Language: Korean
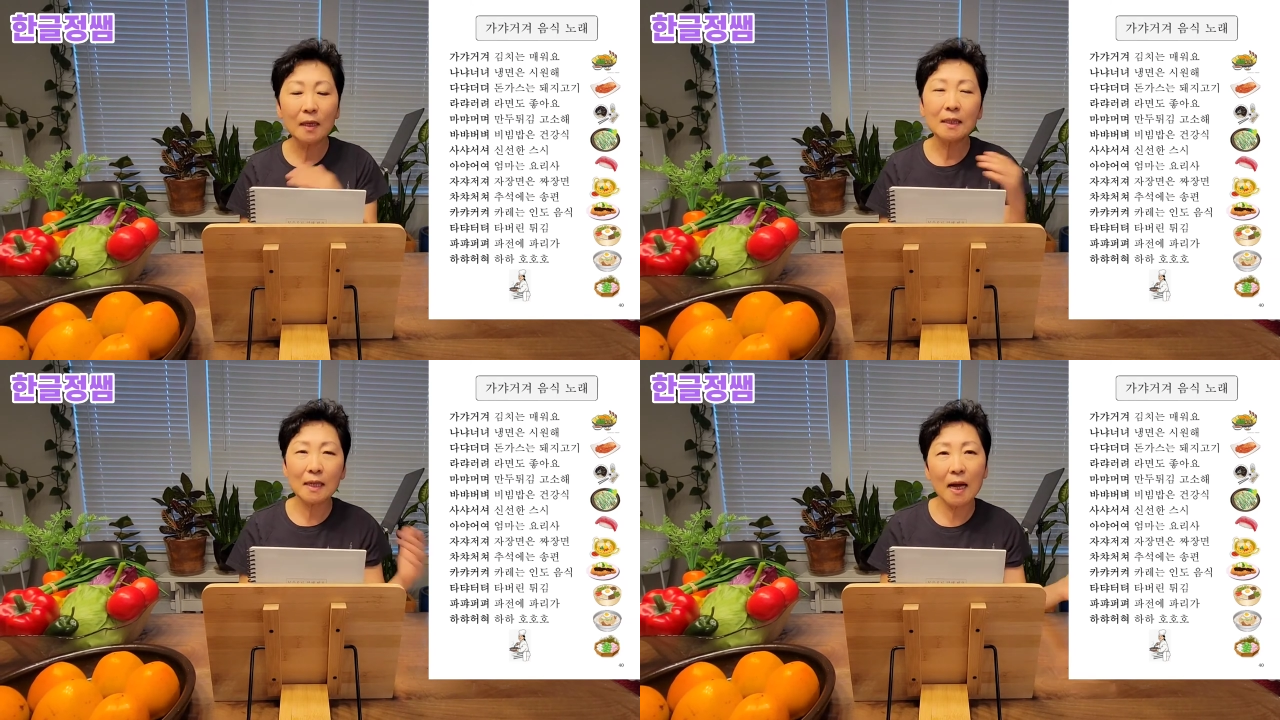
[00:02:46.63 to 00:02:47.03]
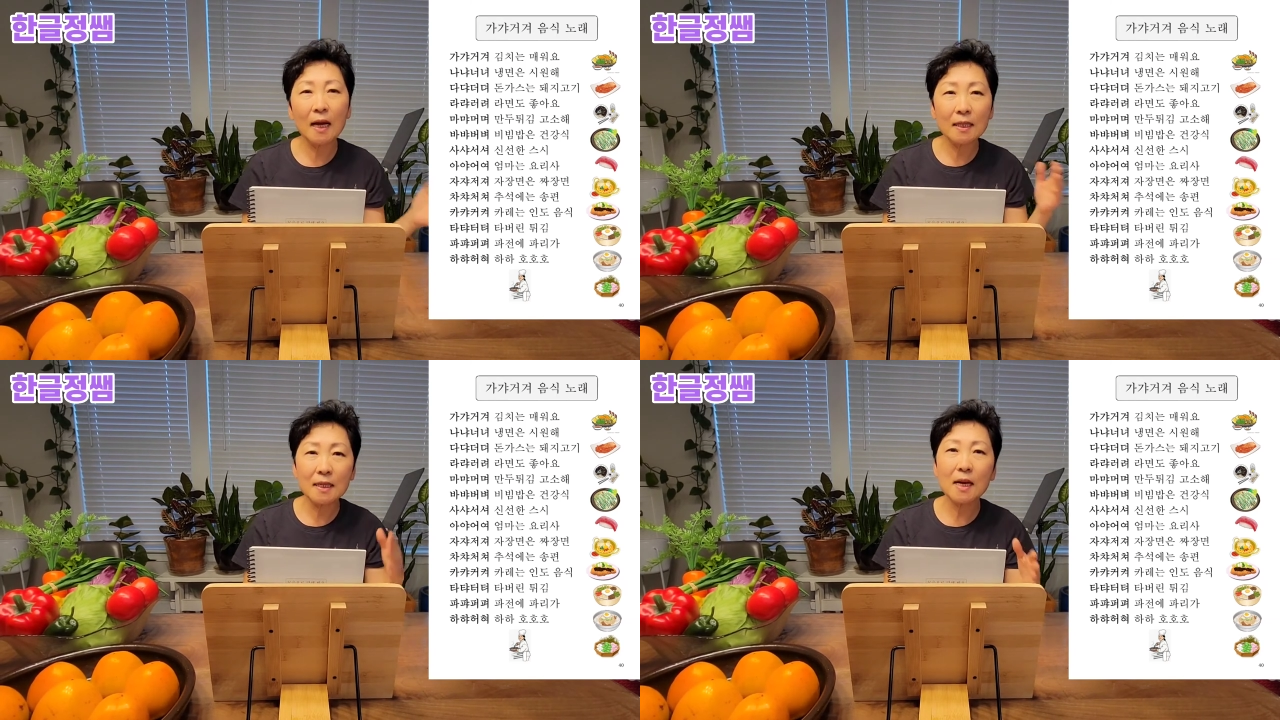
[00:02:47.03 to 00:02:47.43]

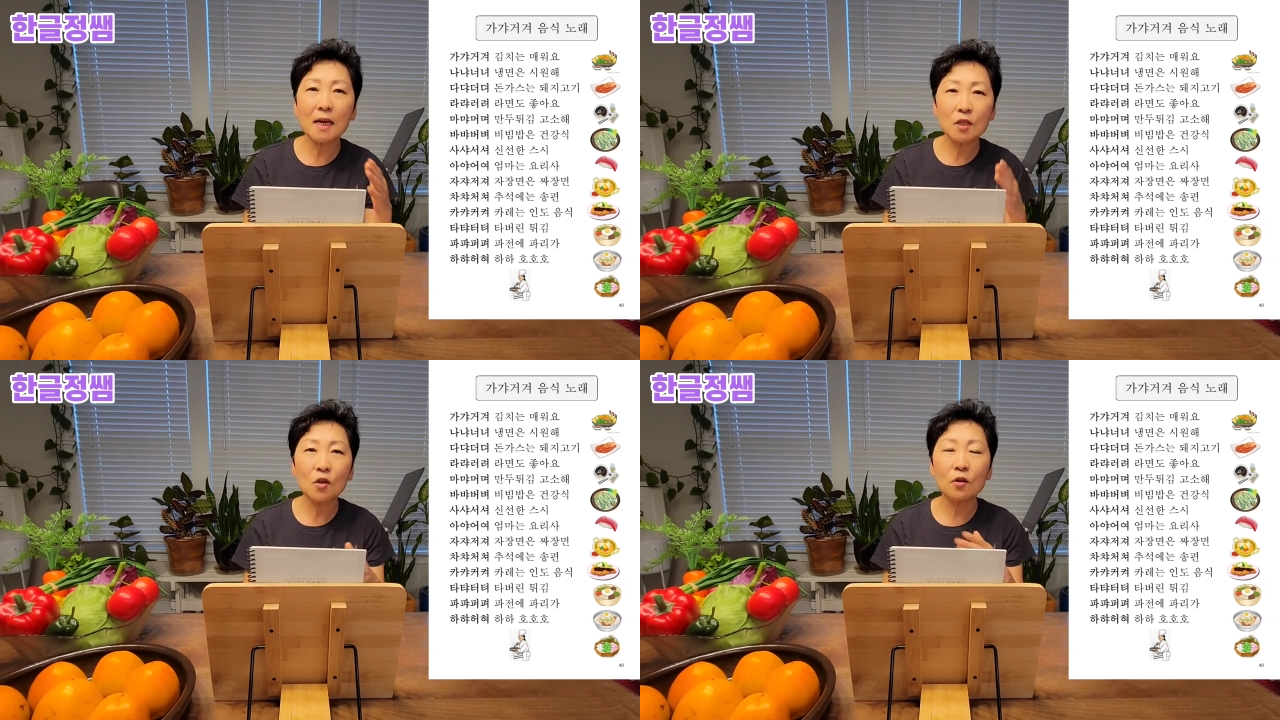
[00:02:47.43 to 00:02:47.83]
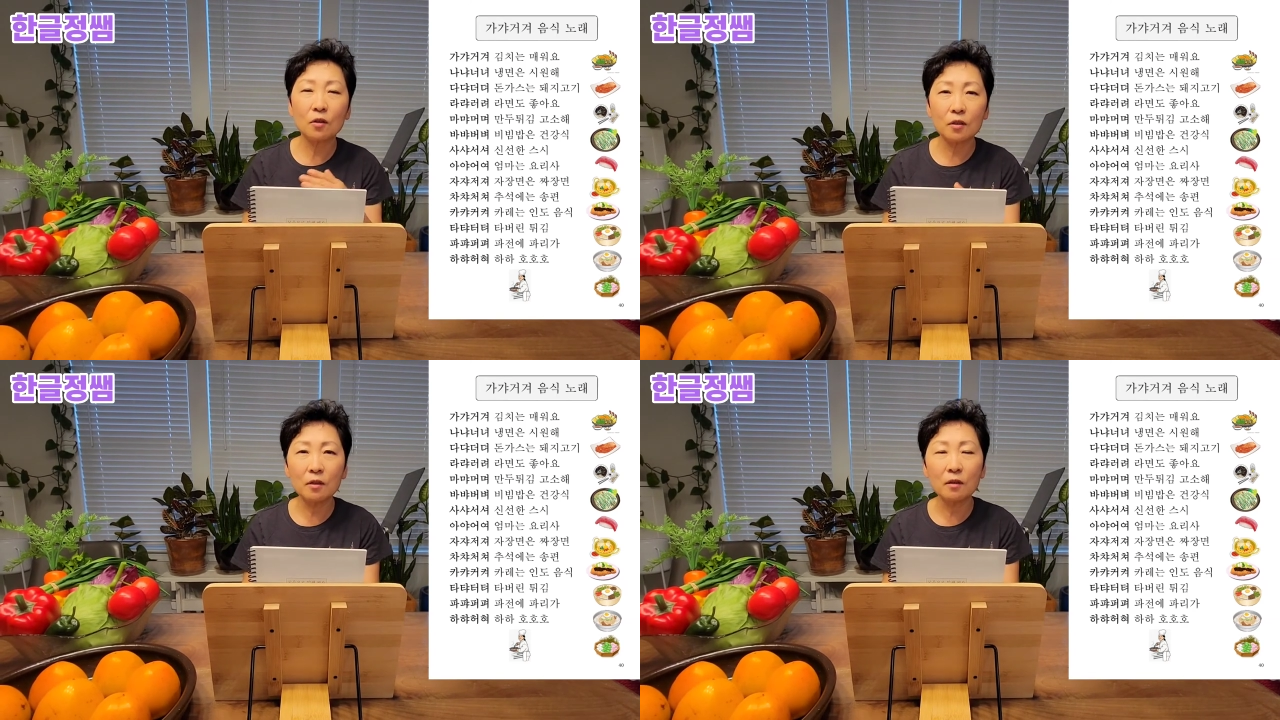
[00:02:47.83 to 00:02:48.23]
자자
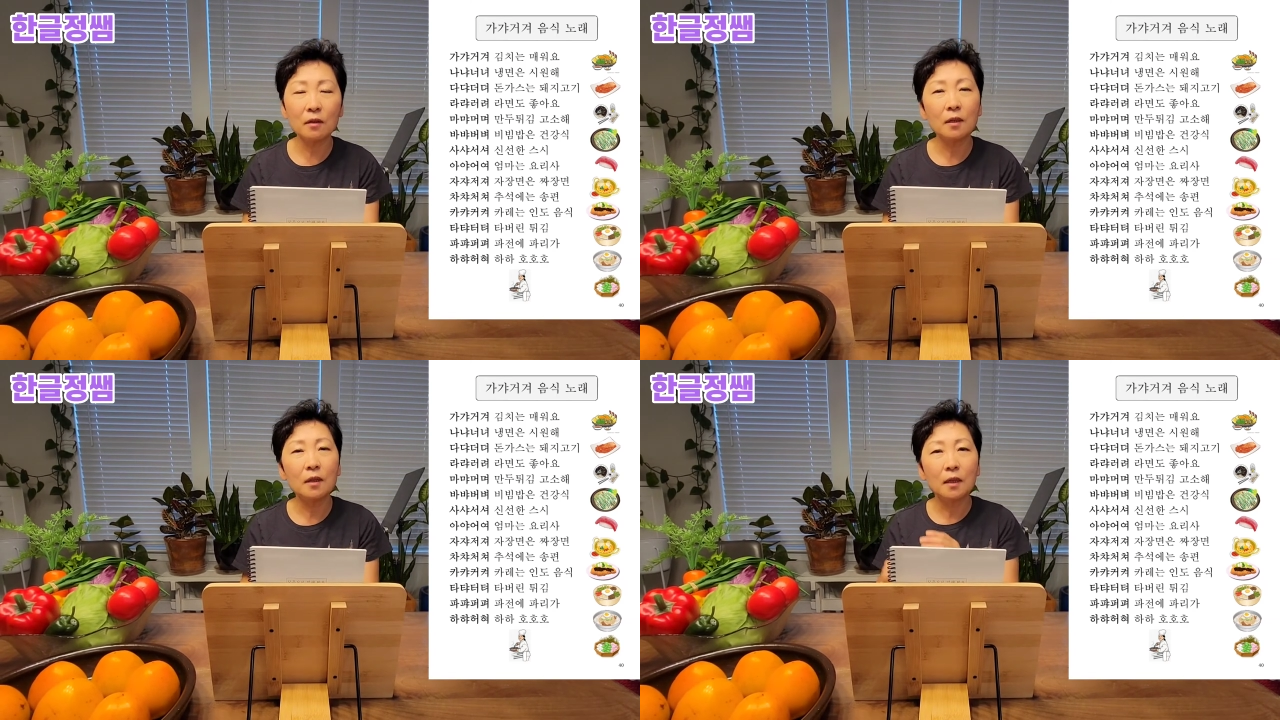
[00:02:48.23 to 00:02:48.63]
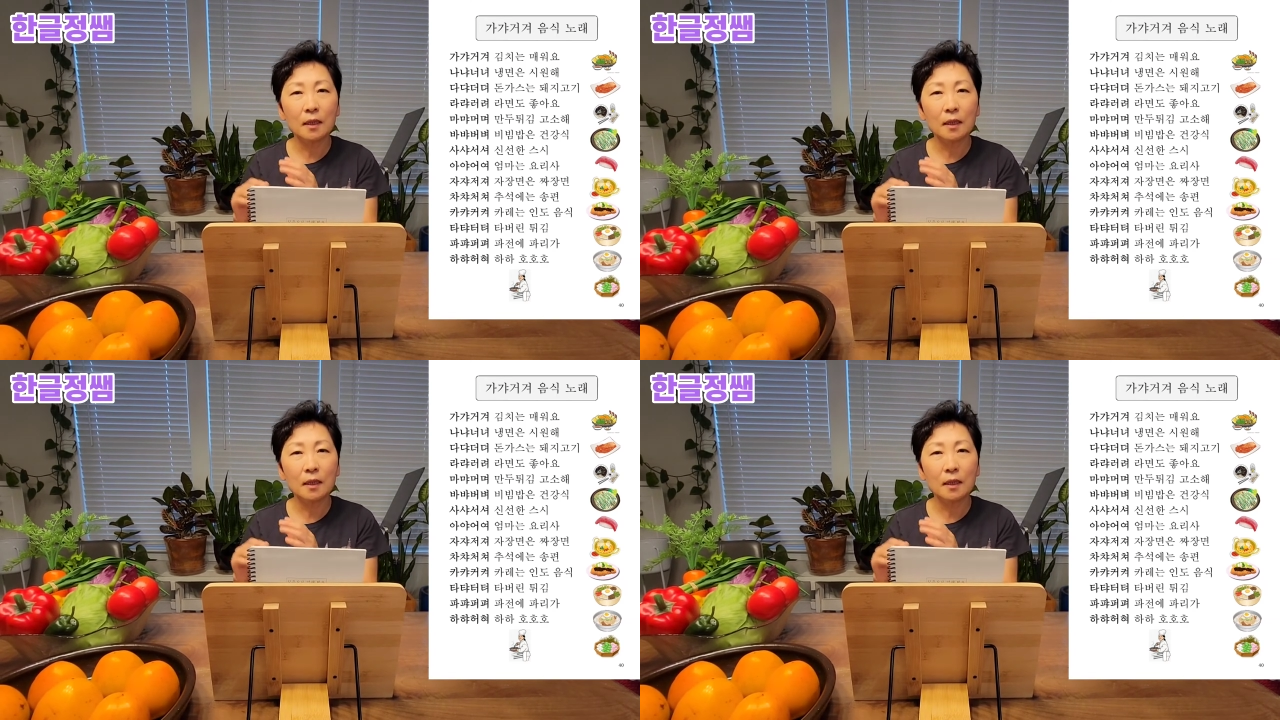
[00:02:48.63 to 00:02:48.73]
저저